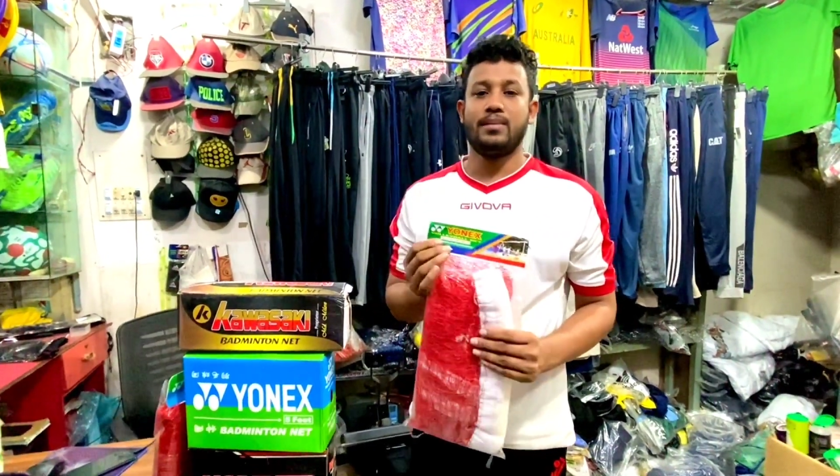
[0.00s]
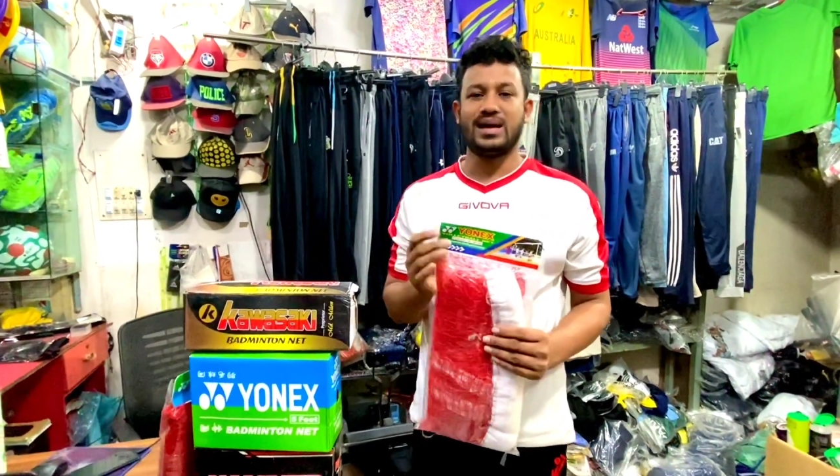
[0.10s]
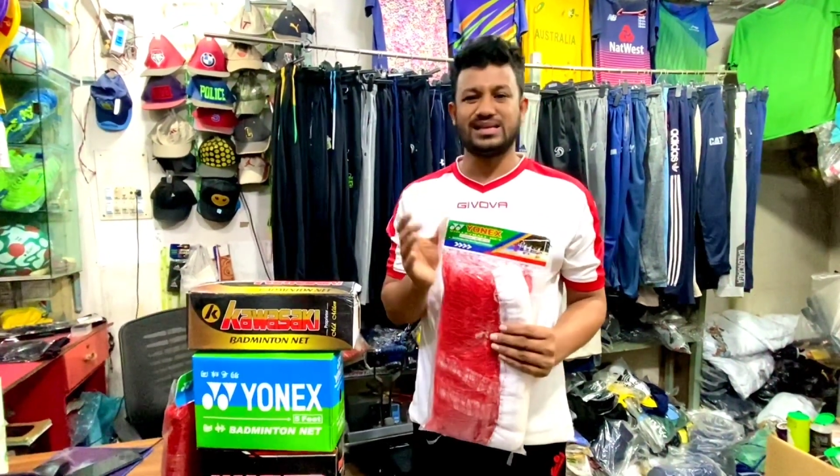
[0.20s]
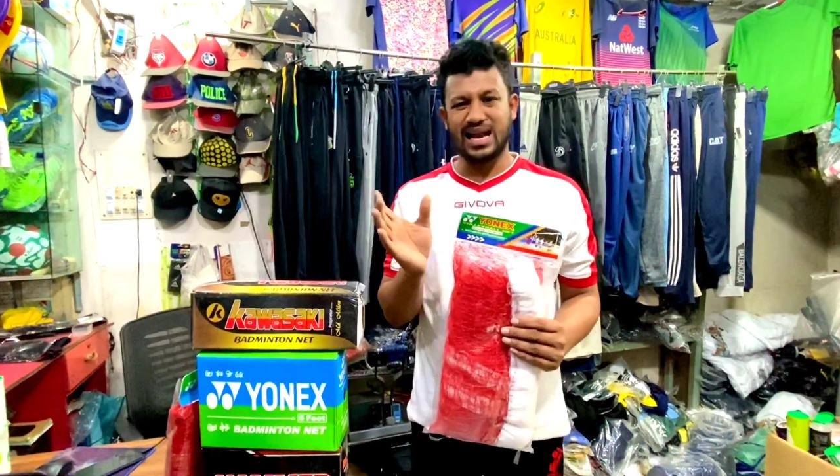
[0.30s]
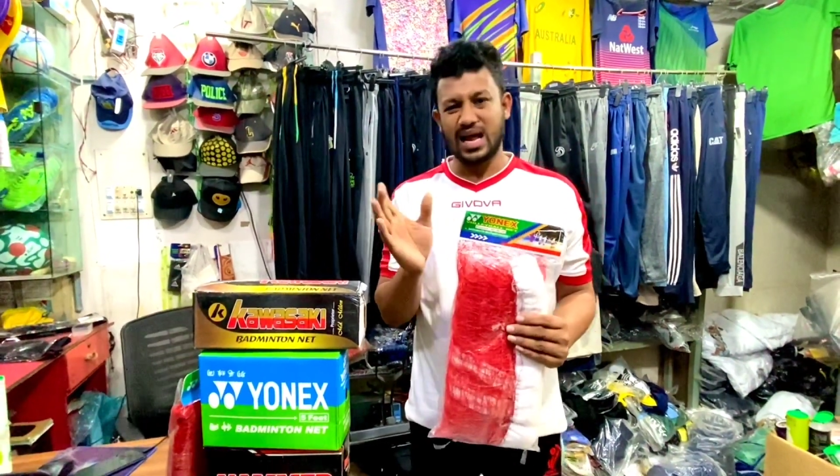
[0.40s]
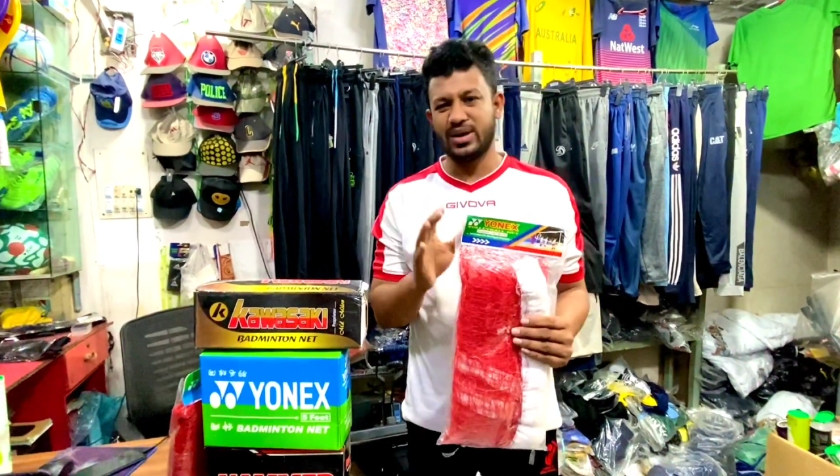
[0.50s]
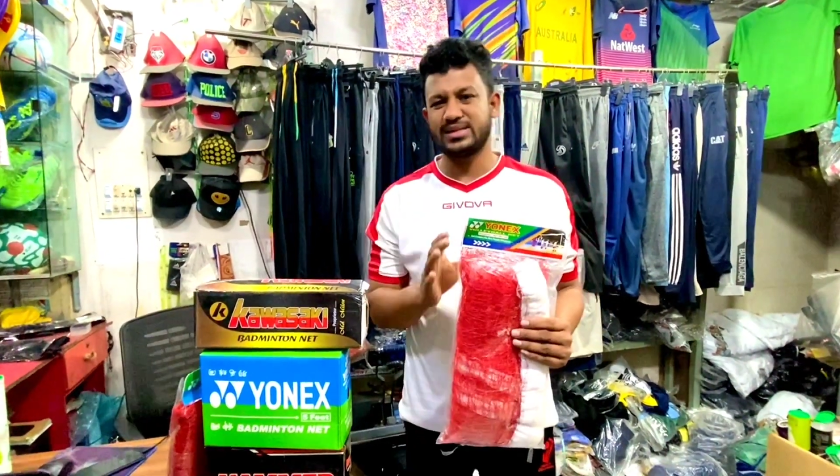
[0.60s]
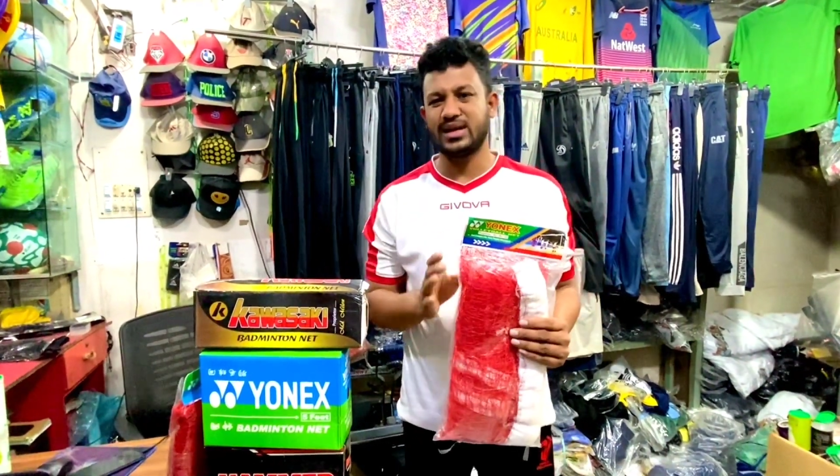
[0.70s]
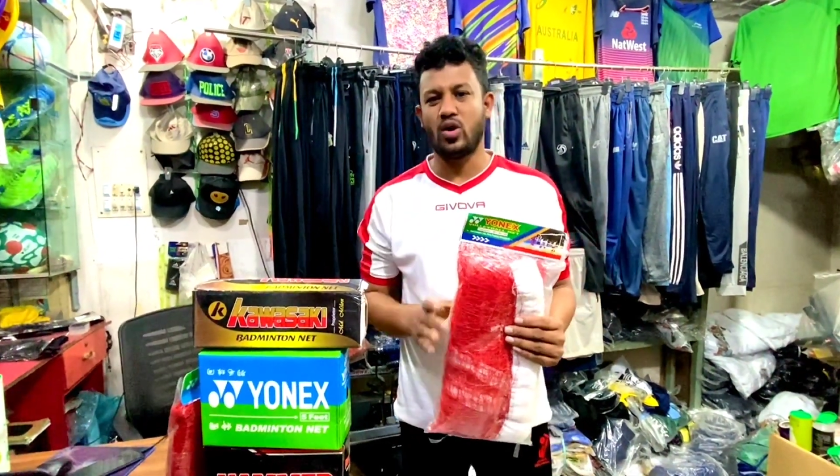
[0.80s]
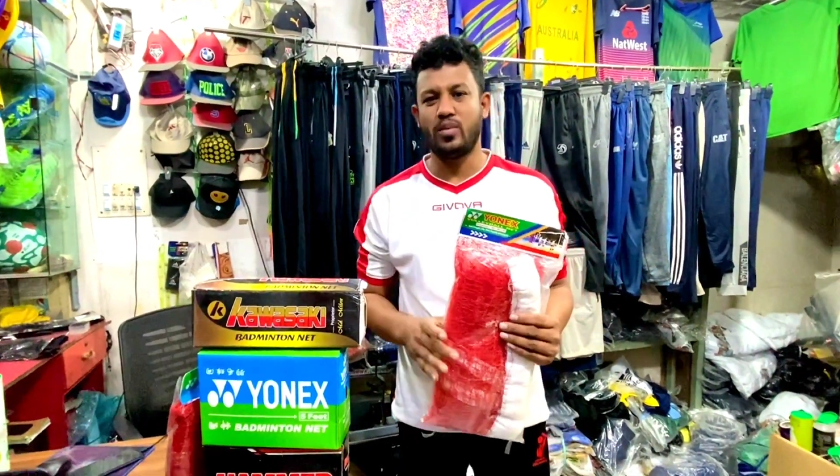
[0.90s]
বাজার আরও
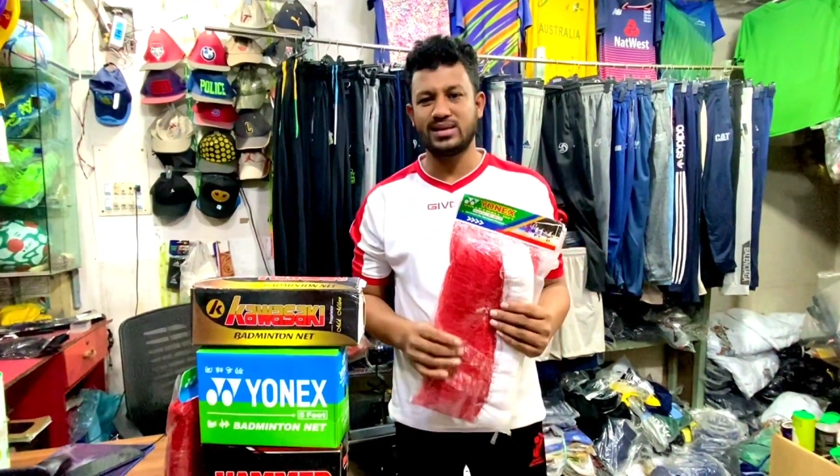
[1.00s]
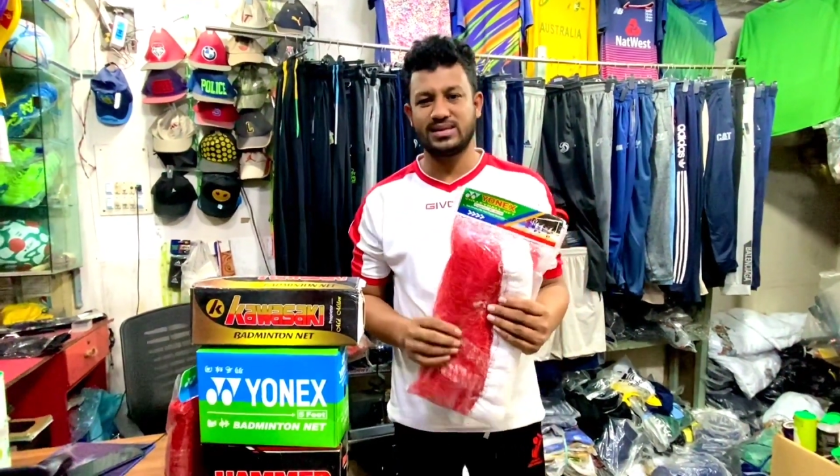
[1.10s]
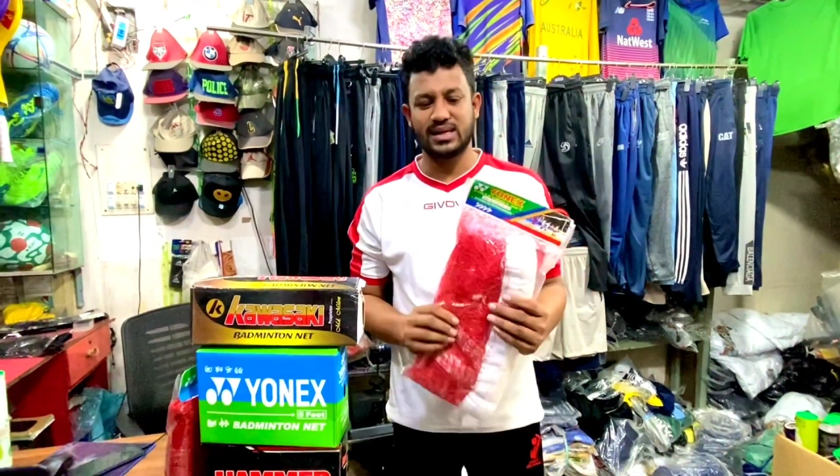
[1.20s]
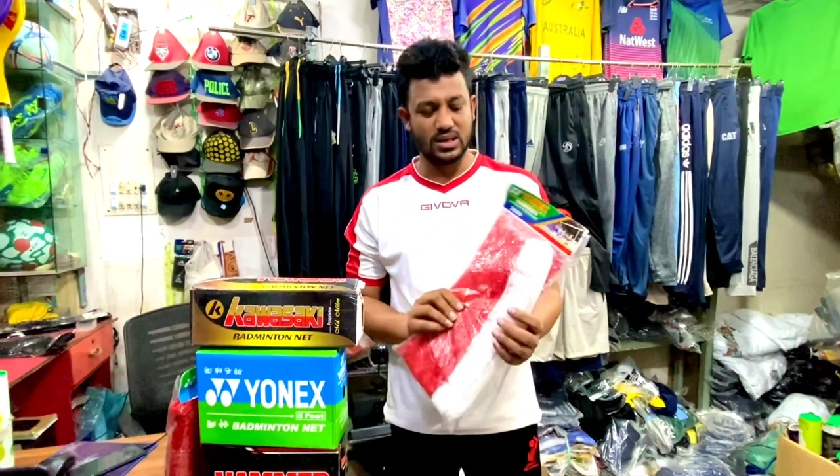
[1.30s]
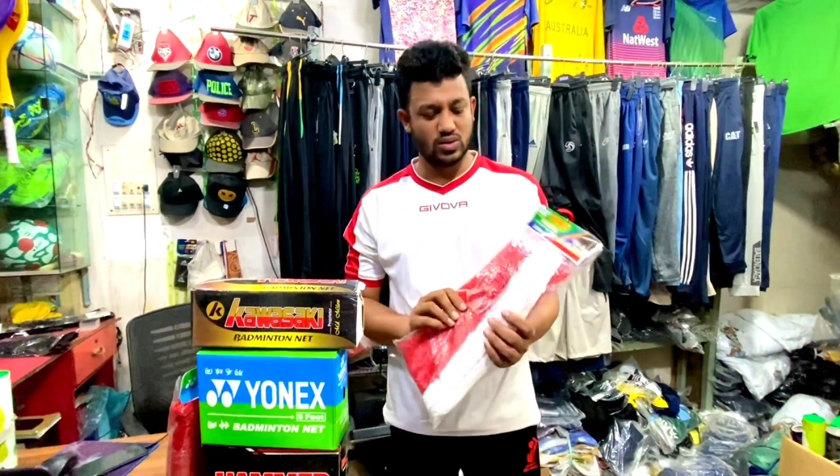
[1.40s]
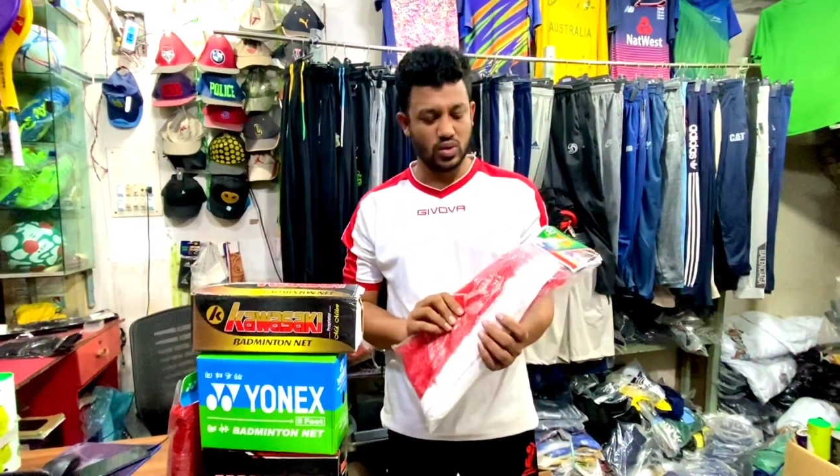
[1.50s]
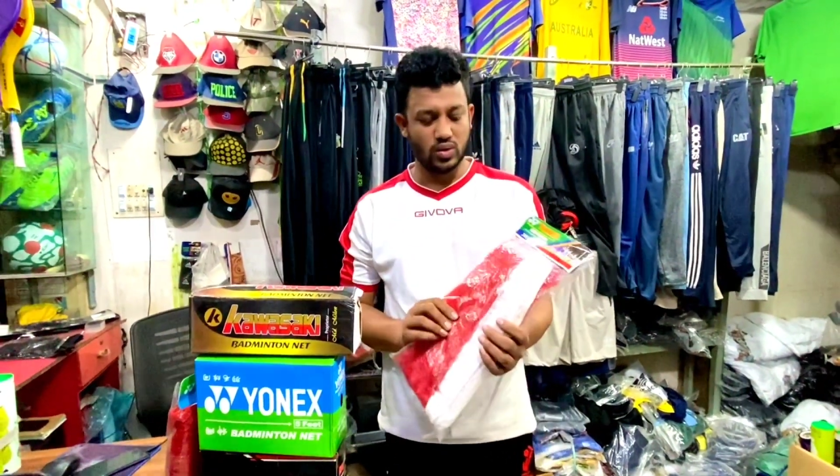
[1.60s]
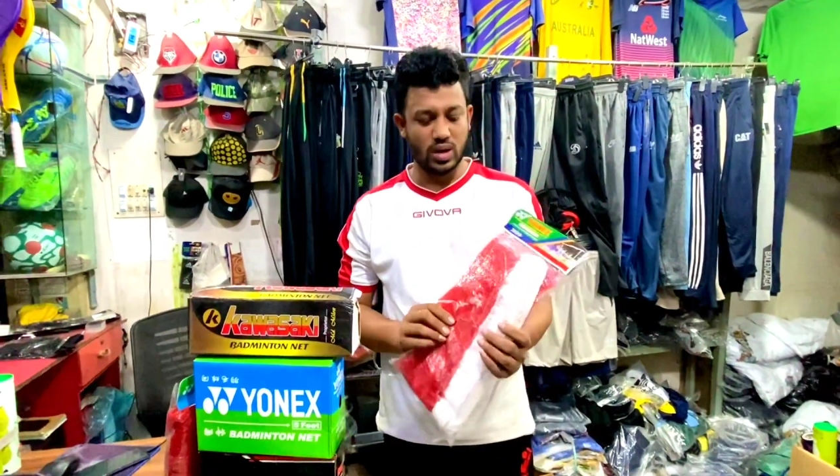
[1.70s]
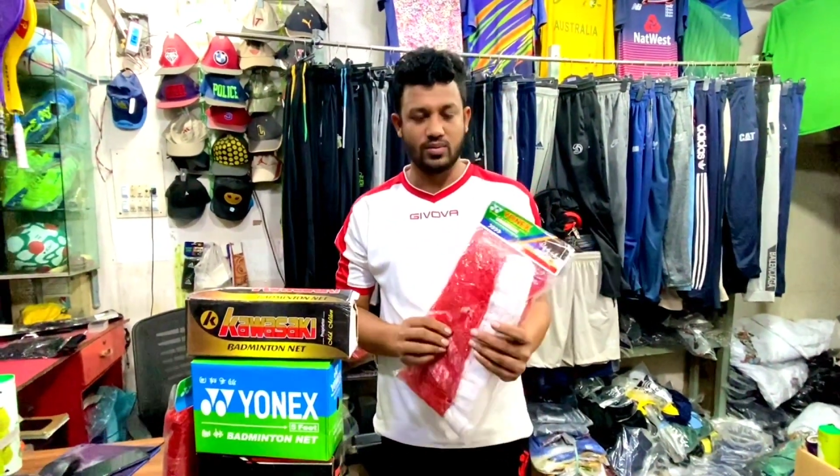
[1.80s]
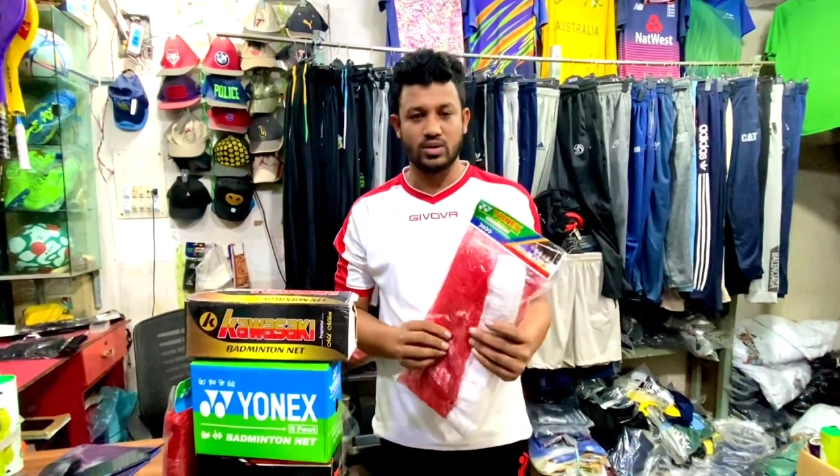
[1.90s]
একটা কম আছে কিন্তু
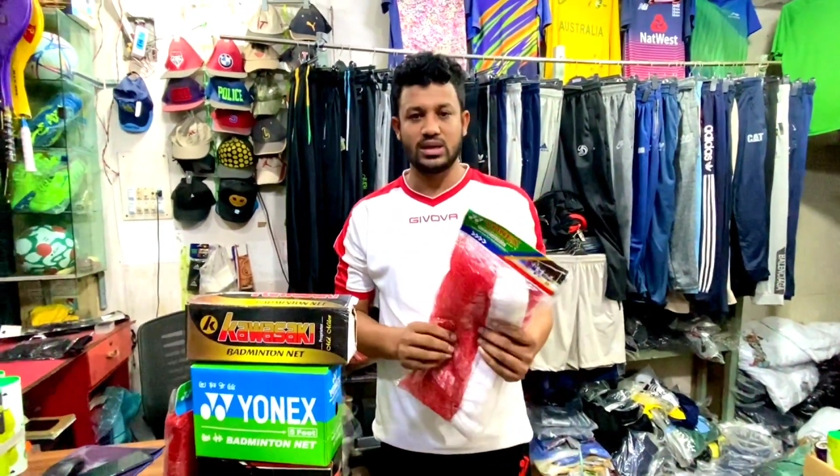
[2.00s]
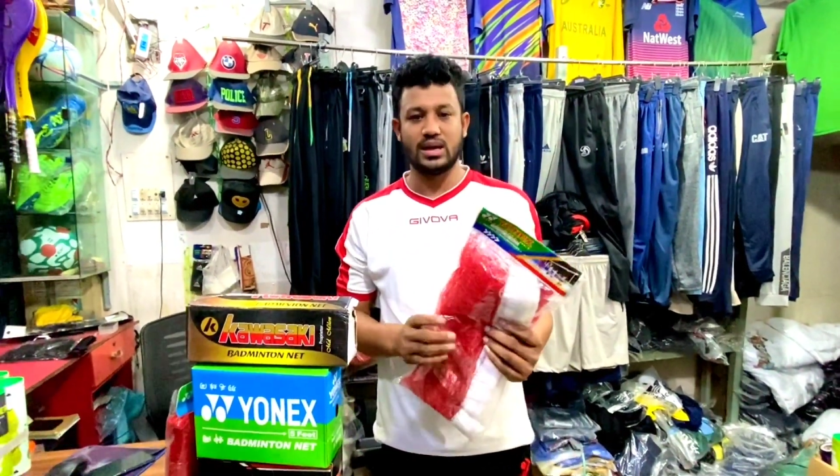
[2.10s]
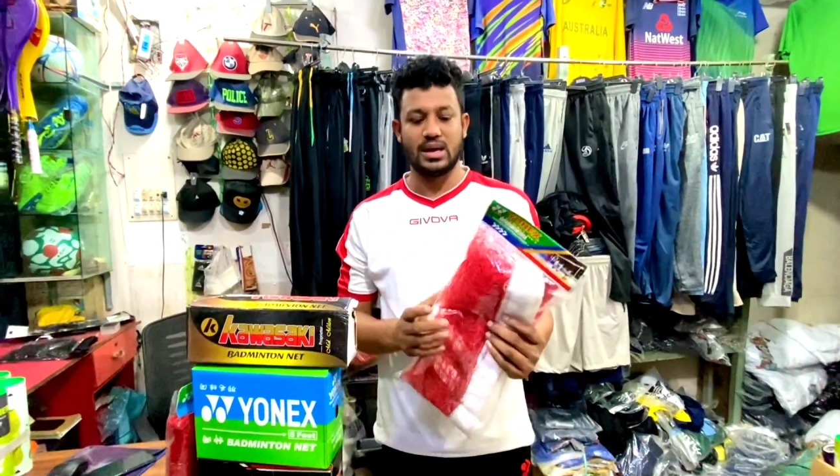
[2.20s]
ওইগুলোর মধ্যে